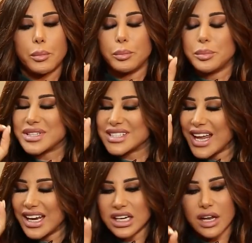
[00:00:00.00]

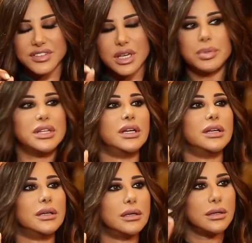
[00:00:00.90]
بالثانية نفسها
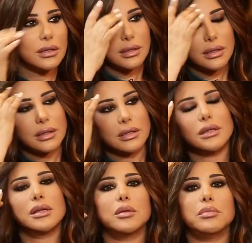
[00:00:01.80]
بدق
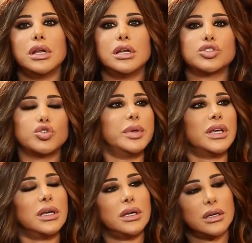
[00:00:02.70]
بيقول لي شو
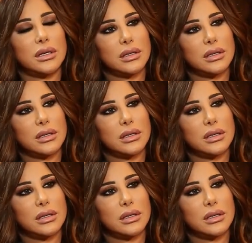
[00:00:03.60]
بكي